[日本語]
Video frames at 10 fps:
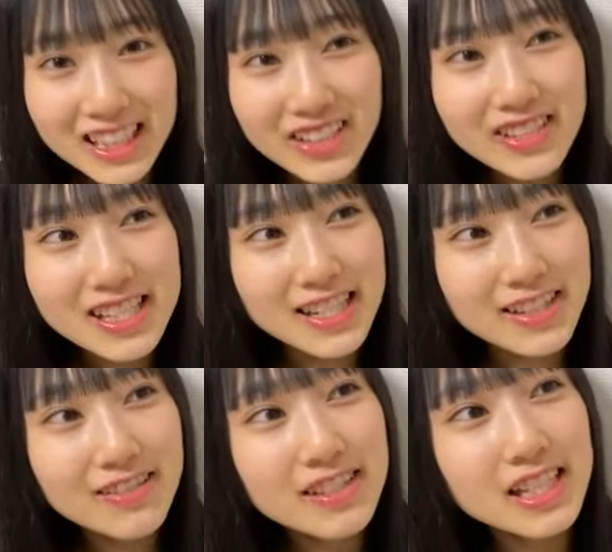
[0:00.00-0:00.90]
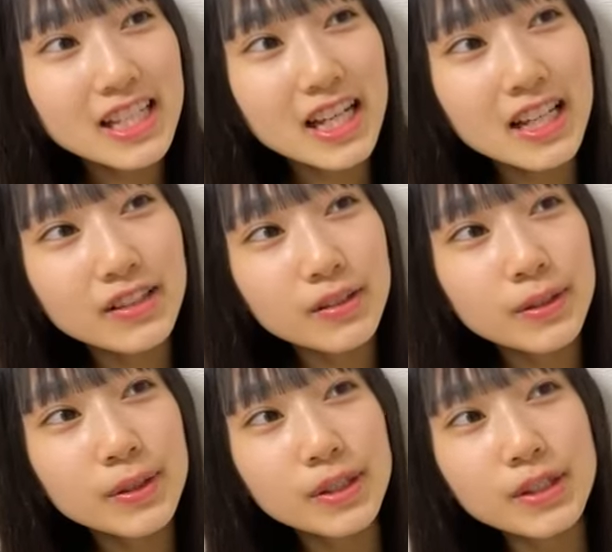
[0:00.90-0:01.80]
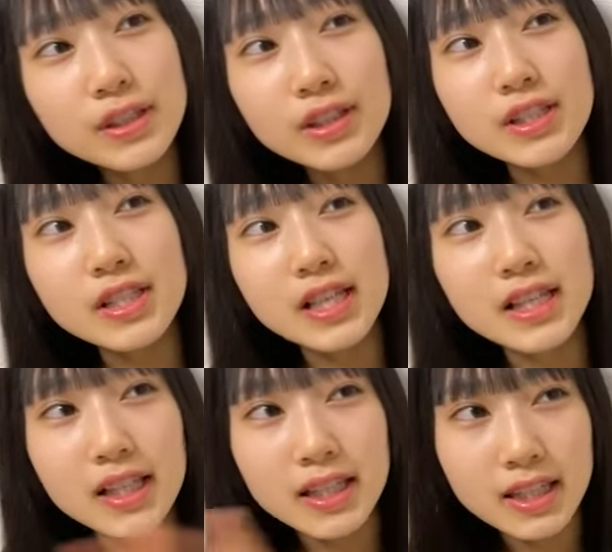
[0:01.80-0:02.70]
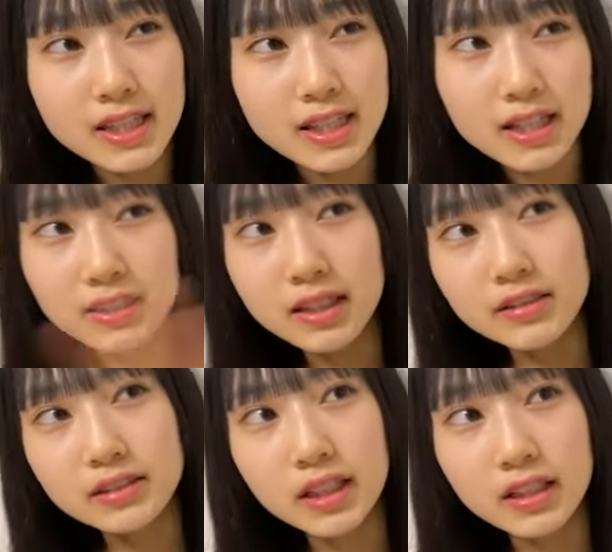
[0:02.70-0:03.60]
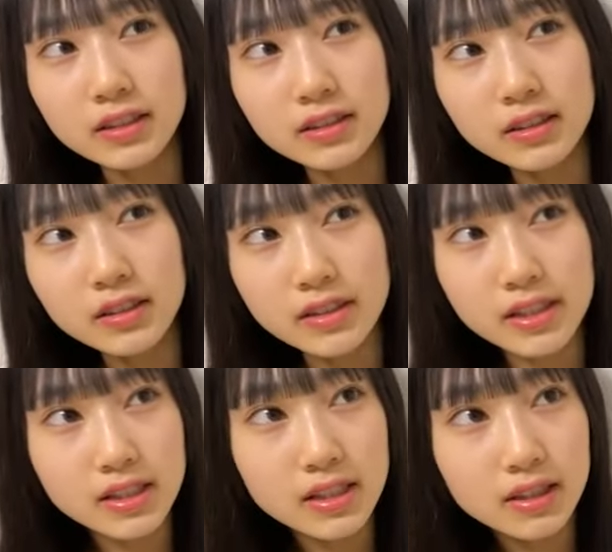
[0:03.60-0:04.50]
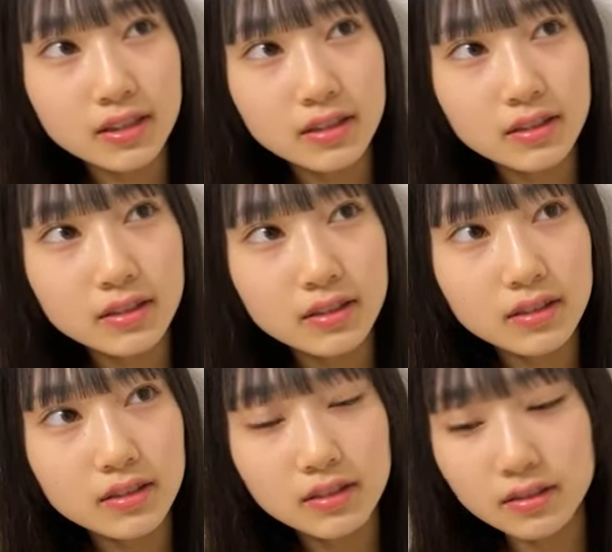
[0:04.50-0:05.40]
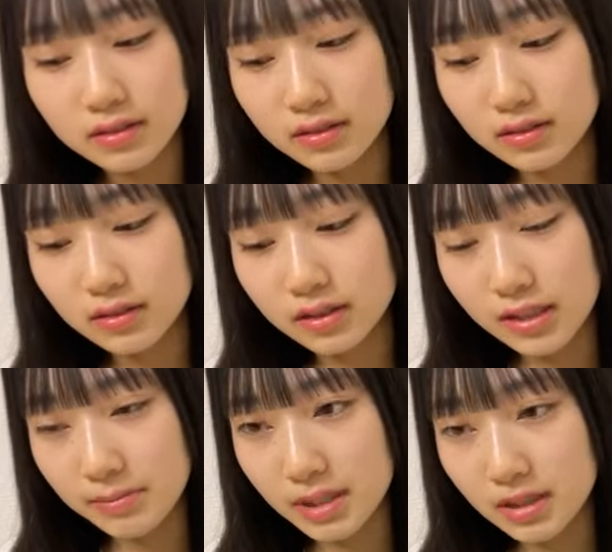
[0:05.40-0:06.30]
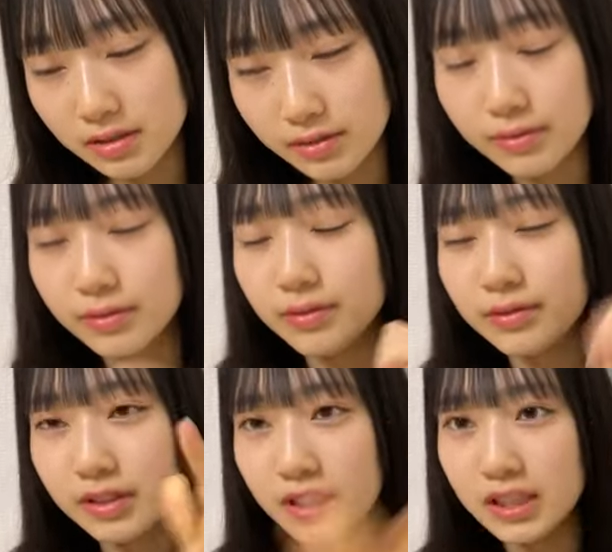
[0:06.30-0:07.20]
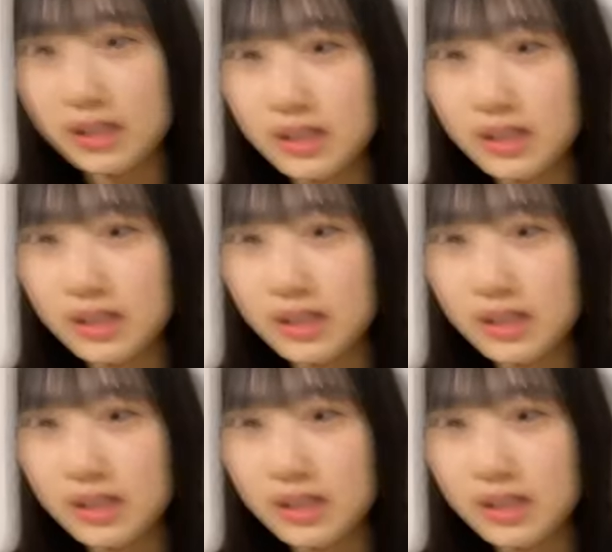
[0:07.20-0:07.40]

なりました表紙あのゆいさんなぎさんなるさんゆりなさんレミそう5人